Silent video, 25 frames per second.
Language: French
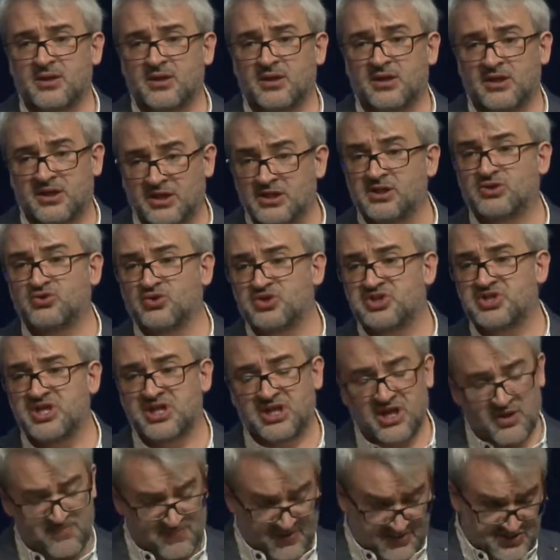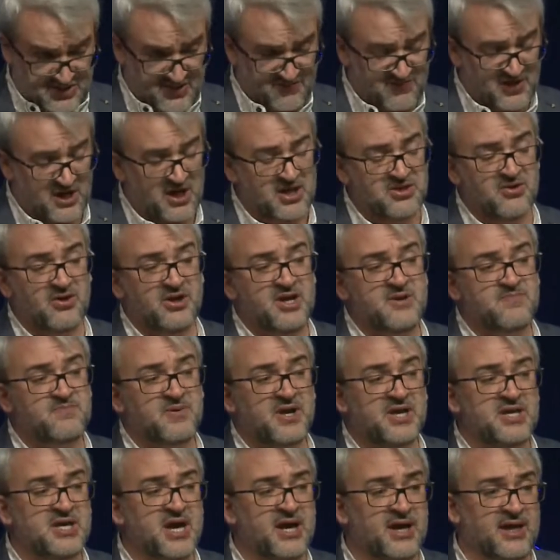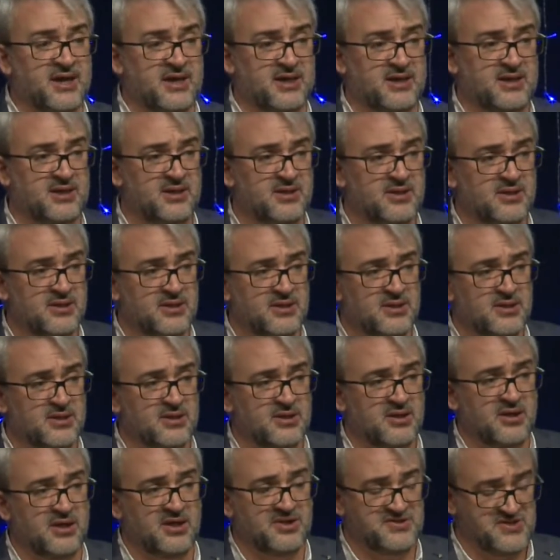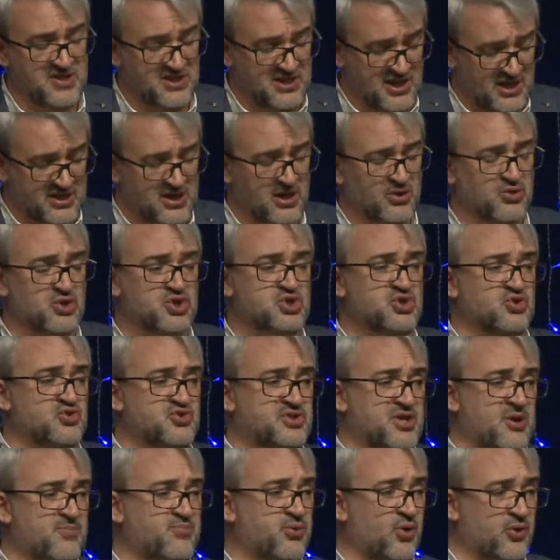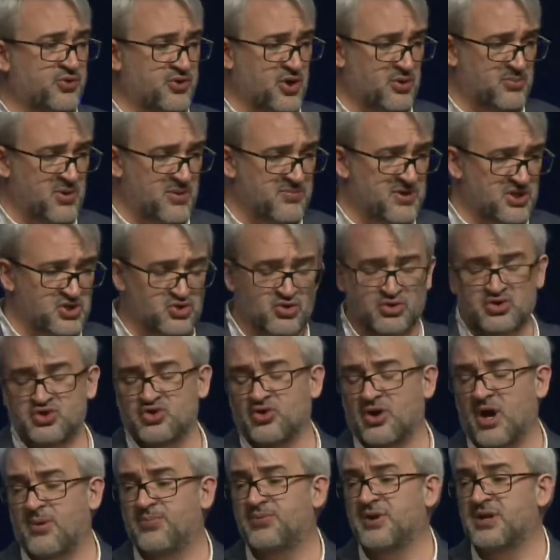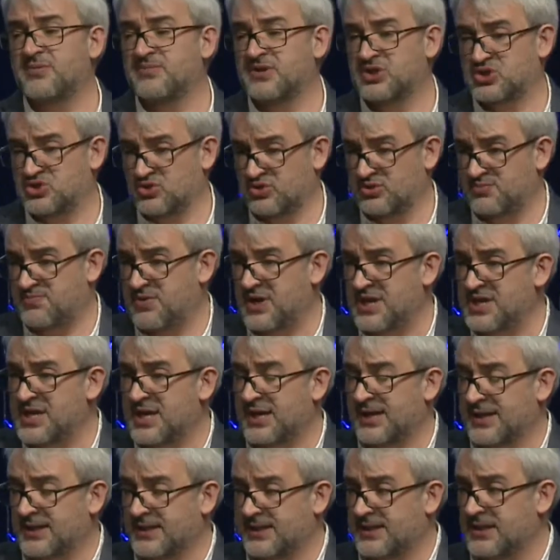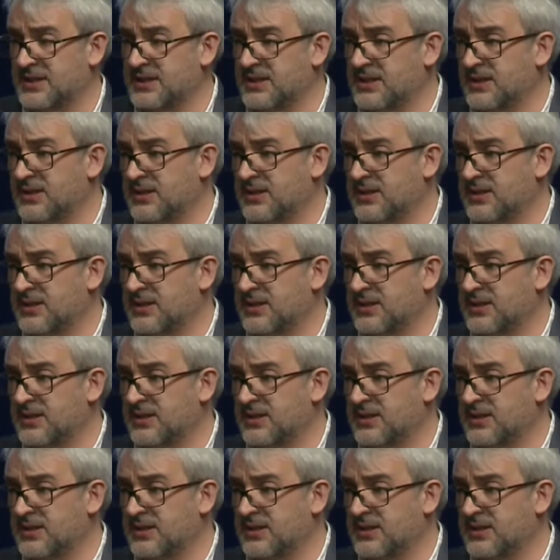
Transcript: Il est dit aussi qu'il persévérait dans les prières. c'est là quelque chose d'important. Ma maison sera appelée une maison de prière.